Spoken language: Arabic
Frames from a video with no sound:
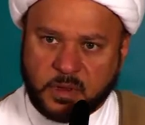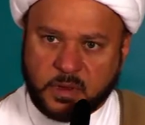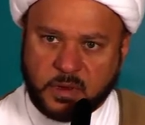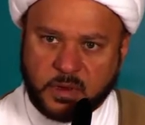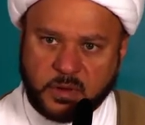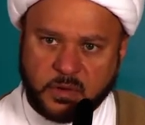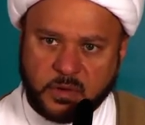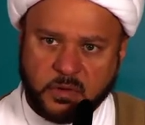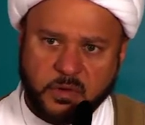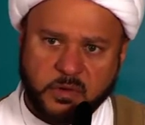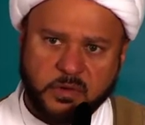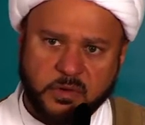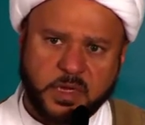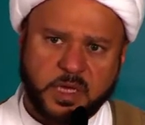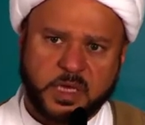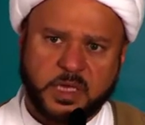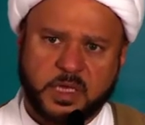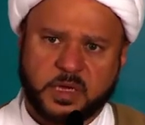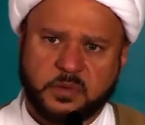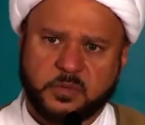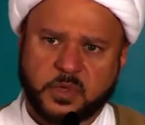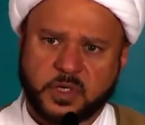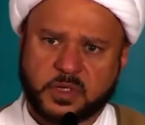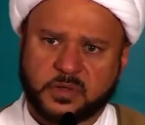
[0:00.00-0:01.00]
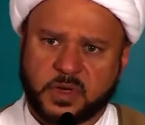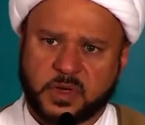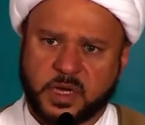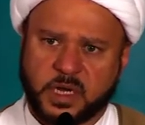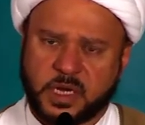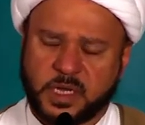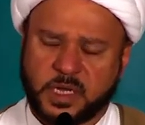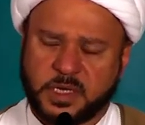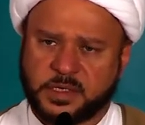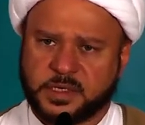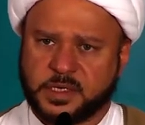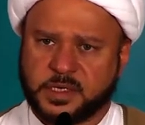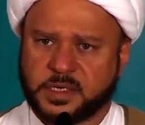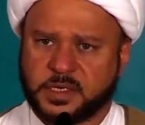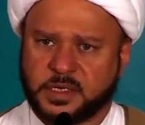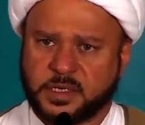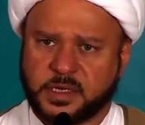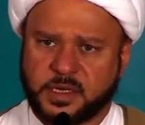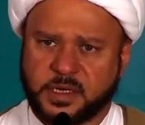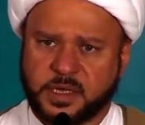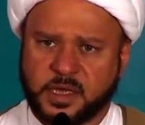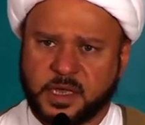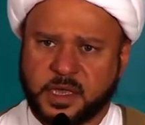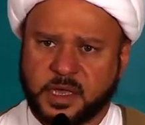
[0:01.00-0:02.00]
كلنا يمر
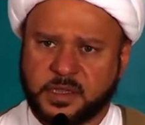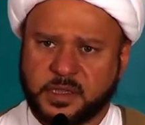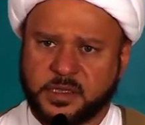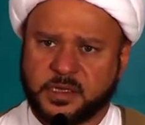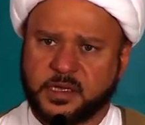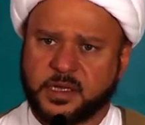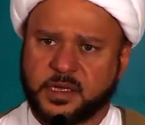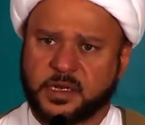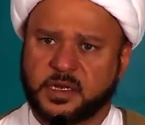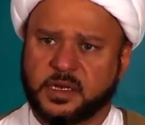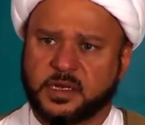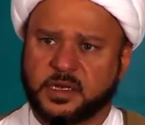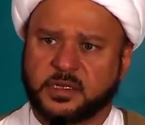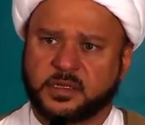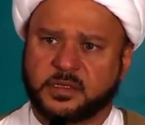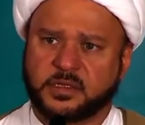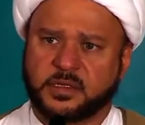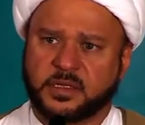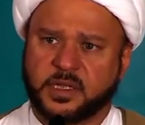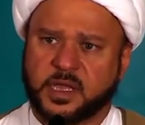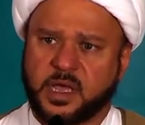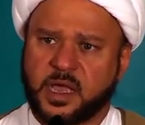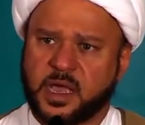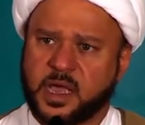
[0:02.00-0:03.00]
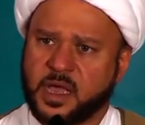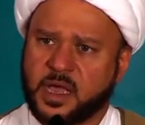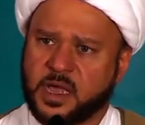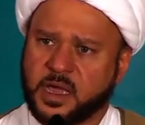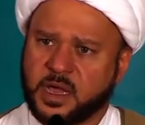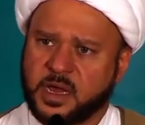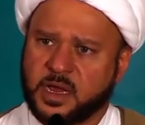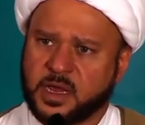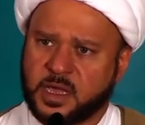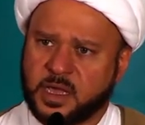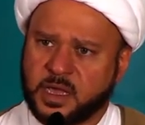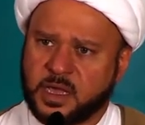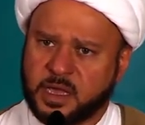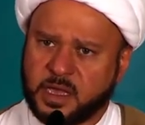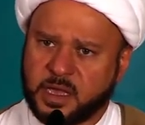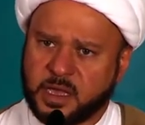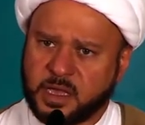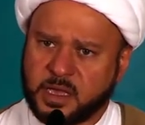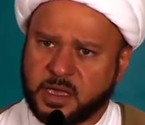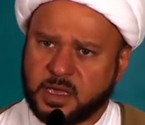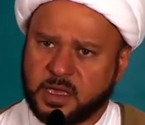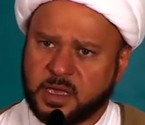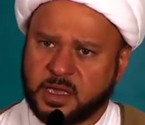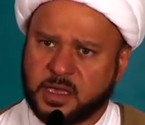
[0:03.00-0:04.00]
علينا هذه
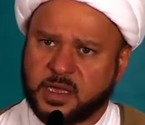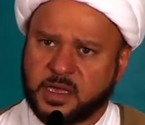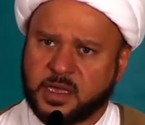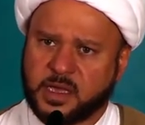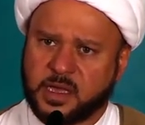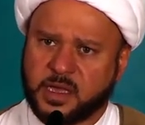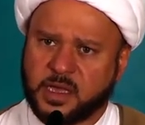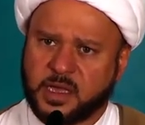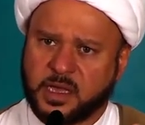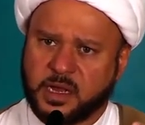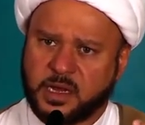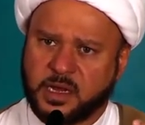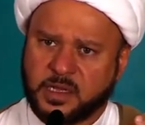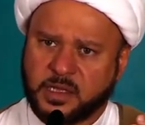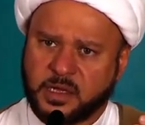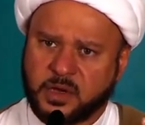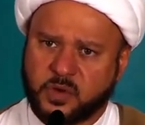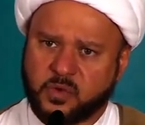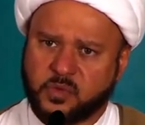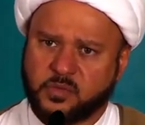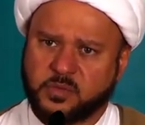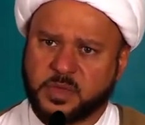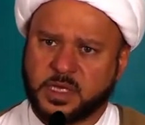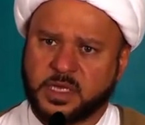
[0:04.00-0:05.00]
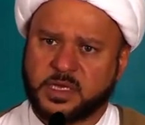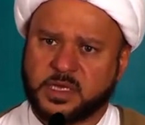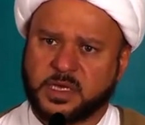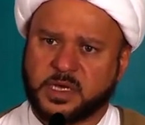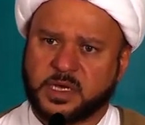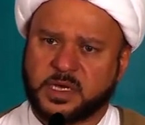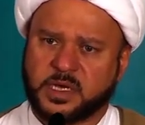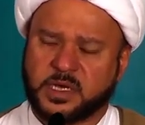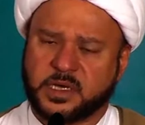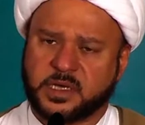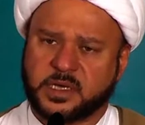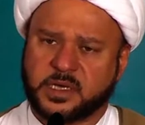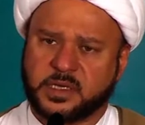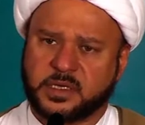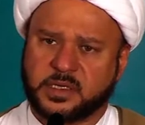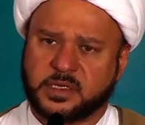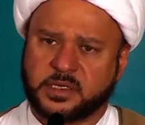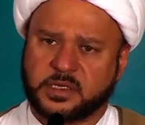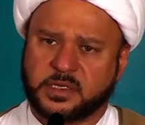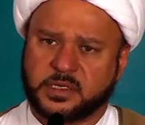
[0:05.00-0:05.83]
الحاله اليوميه